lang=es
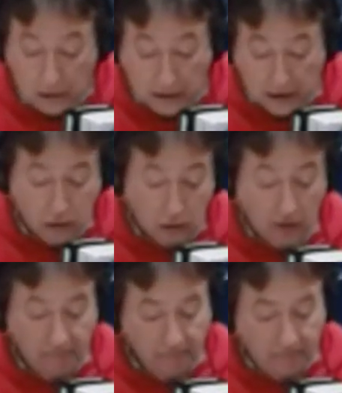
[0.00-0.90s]
del hecho,
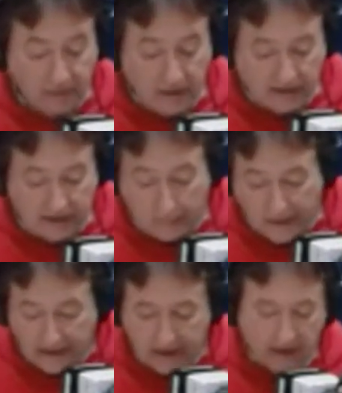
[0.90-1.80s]
se
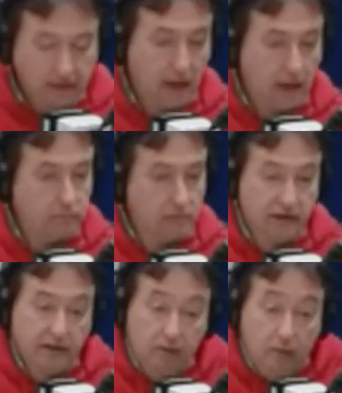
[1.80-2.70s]
presenta
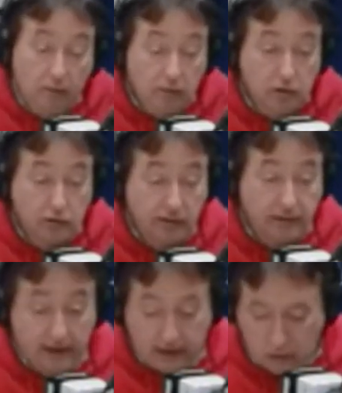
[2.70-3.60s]
diciendo, bueno, que ellos
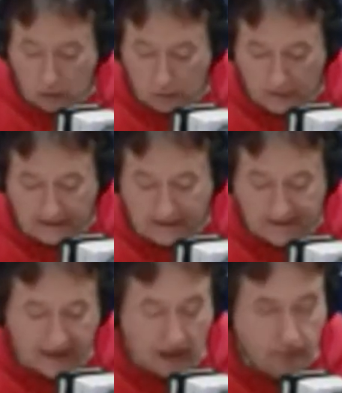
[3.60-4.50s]
habían hecho esa
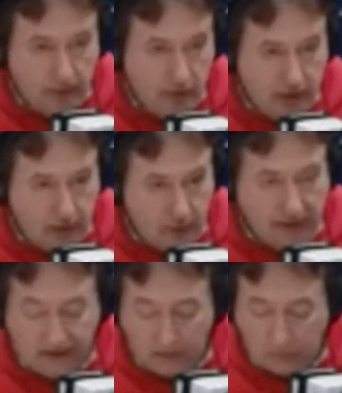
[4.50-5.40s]
tarea, pero que no
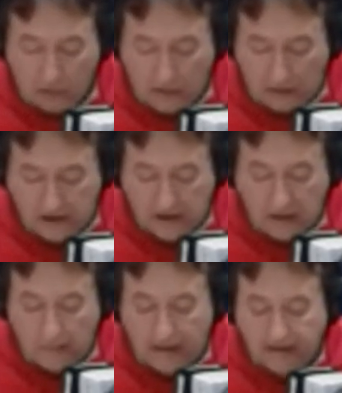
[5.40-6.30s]
eran responsables ya
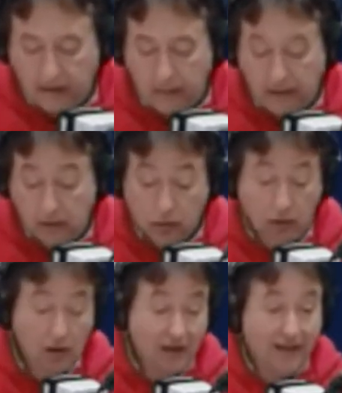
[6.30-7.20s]
del mantenimiento,
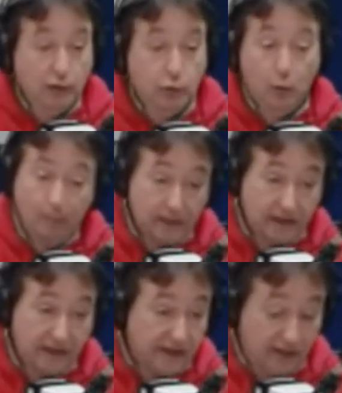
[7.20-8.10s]
su
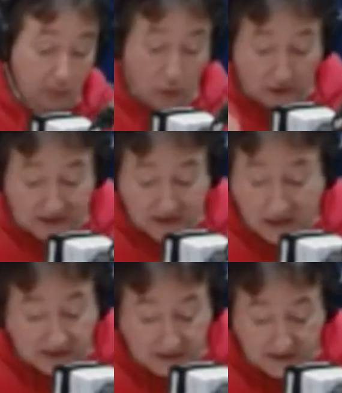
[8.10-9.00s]
empresa de seguros
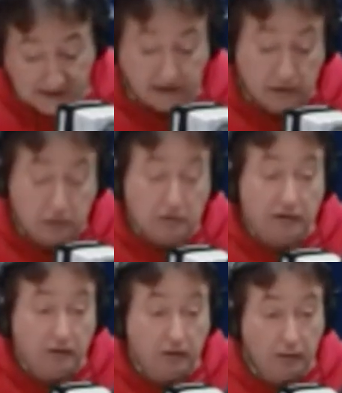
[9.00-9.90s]
rechaza el siniestro
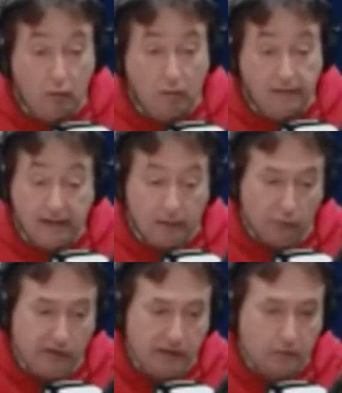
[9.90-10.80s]
diciendo que no lo había
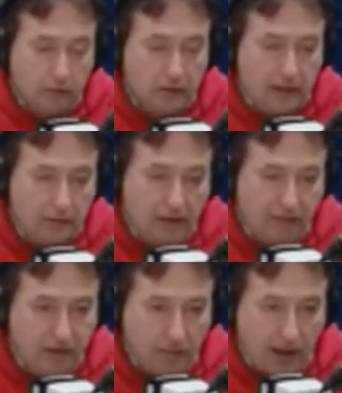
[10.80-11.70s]
denunciado. Claro, la
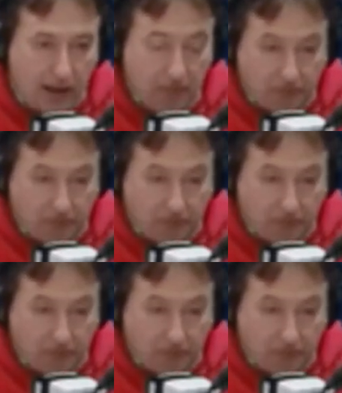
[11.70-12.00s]
firma,